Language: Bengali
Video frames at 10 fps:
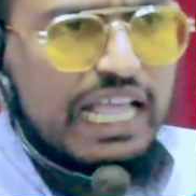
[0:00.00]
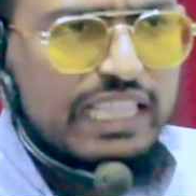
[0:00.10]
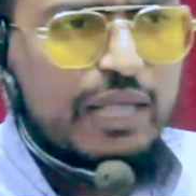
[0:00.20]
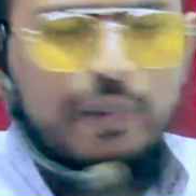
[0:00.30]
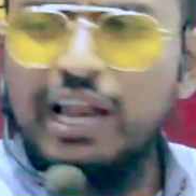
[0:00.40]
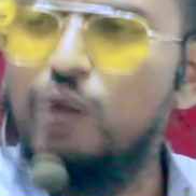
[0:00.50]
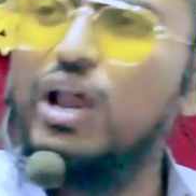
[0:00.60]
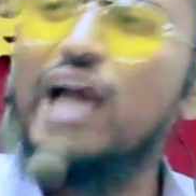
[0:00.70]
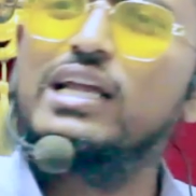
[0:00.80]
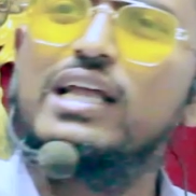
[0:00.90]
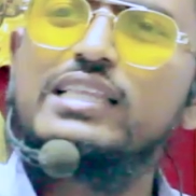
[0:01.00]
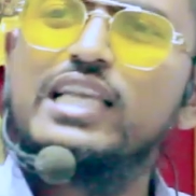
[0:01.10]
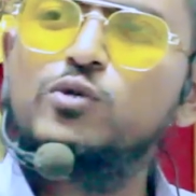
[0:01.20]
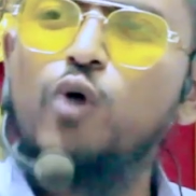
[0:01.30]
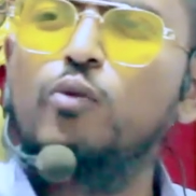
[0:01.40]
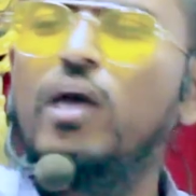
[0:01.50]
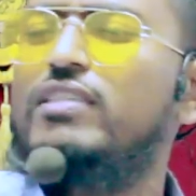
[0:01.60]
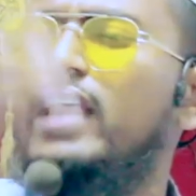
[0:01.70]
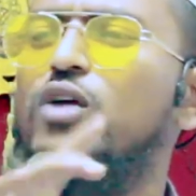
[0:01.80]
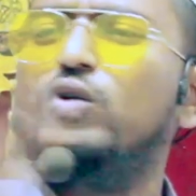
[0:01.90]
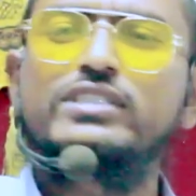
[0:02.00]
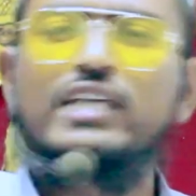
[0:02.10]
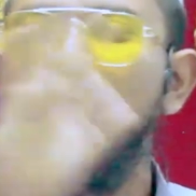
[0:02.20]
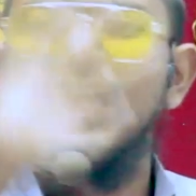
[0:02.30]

জানতে পারে উনার নির্দেশ ফরমান জারি করছে